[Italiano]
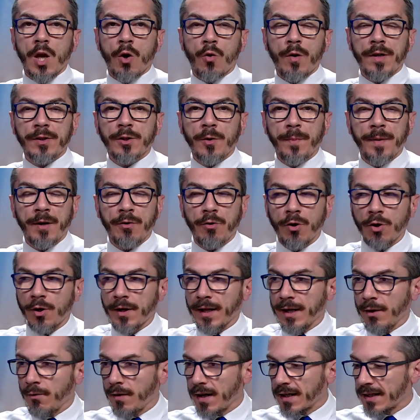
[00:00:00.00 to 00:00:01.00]
Questo per quello
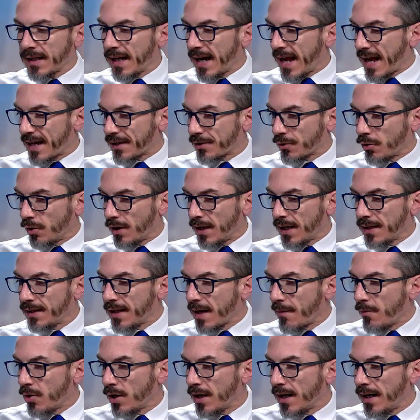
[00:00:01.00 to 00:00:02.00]
che riguarda l'Ascoli.
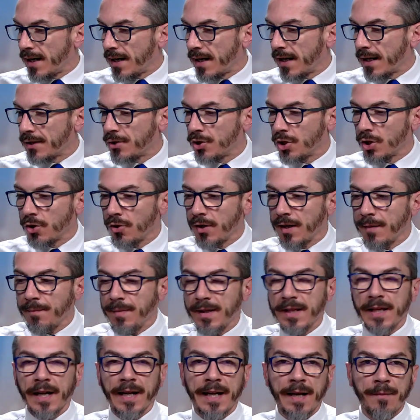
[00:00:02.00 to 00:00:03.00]
Andiamo nel girone
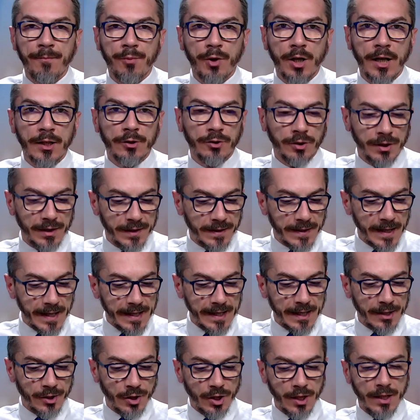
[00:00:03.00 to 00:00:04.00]
B del campionato di
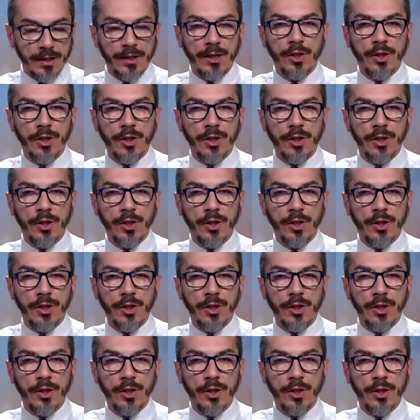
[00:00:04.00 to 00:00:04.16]
Serie C,